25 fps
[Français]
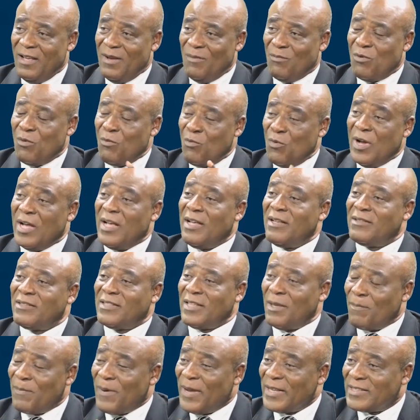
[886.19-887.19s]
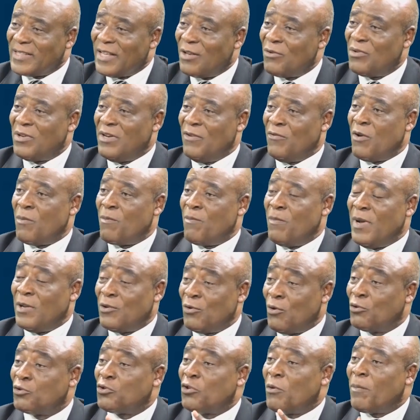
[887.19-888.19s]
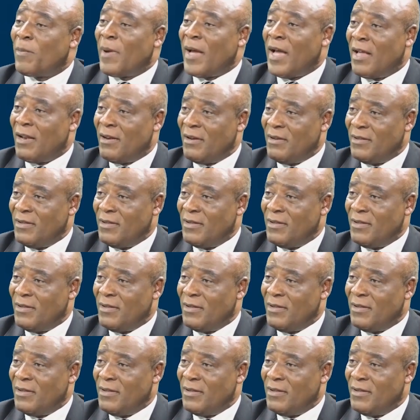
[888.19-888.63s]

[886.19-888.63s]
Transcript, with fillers: Pour moi, ce n'est pas ça le développement dont je parle.